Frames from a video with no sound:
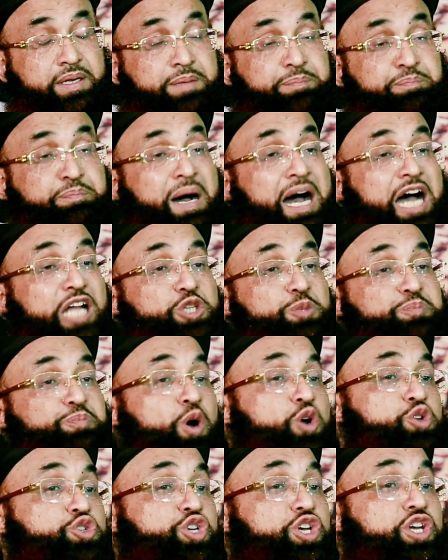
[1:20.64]
बात
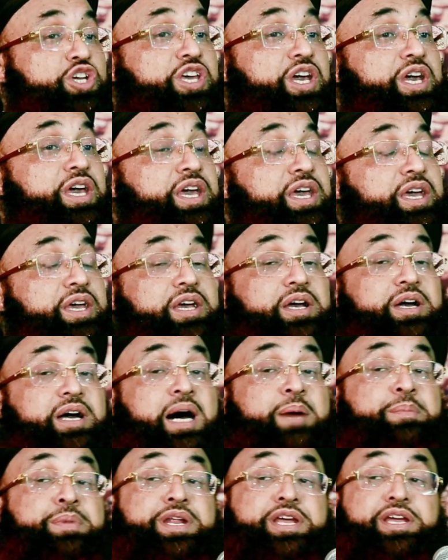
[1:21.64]
पहुंची कि
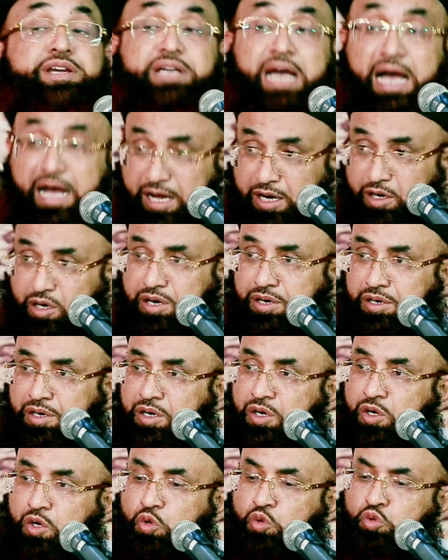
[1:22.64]
अमेरिका
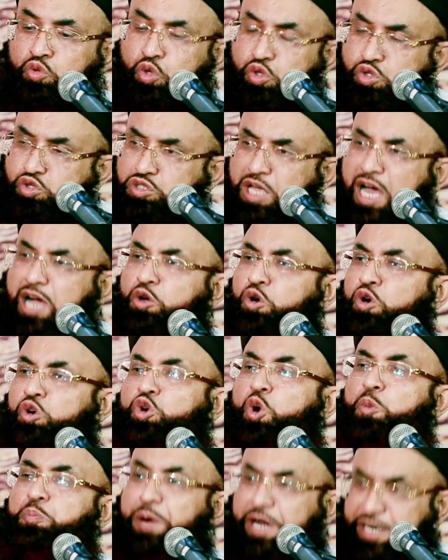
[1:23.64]
गुस्ताखों
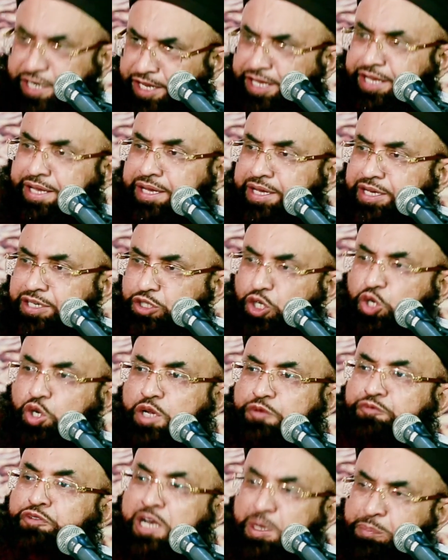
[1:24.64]
को पकड़े जिन्होंने
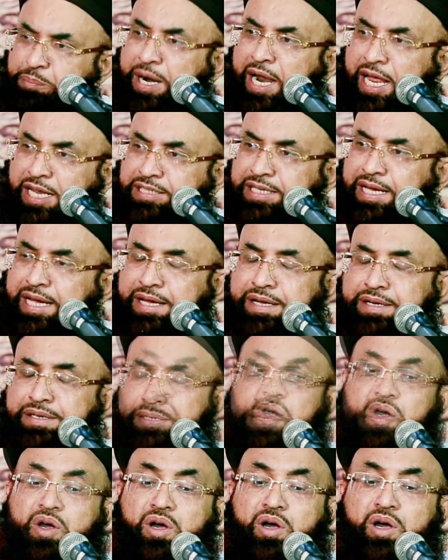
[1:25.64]
फिल्म बनाई है
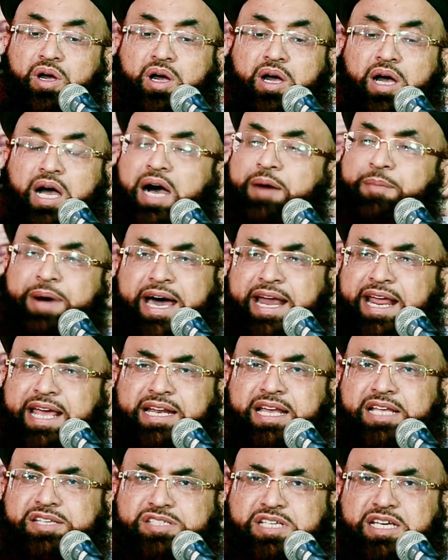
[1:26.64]
हमारे
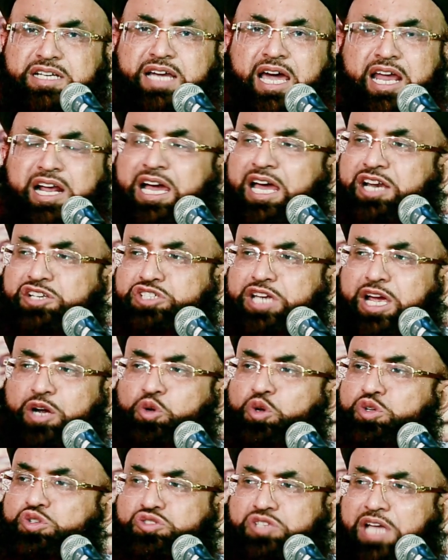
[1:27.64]
नज़दीक अगरचे
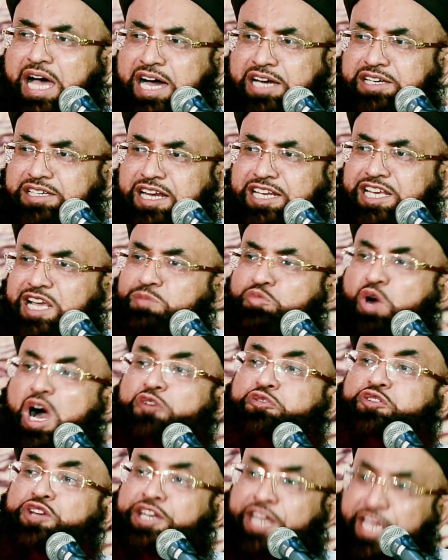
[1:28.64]
गुस्ताख के लिए
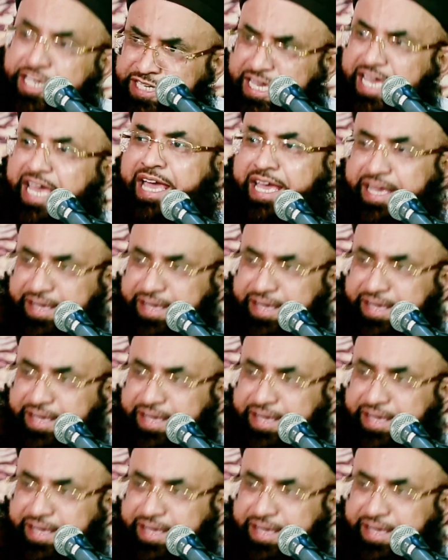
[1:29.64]
माफ़ी नहीं है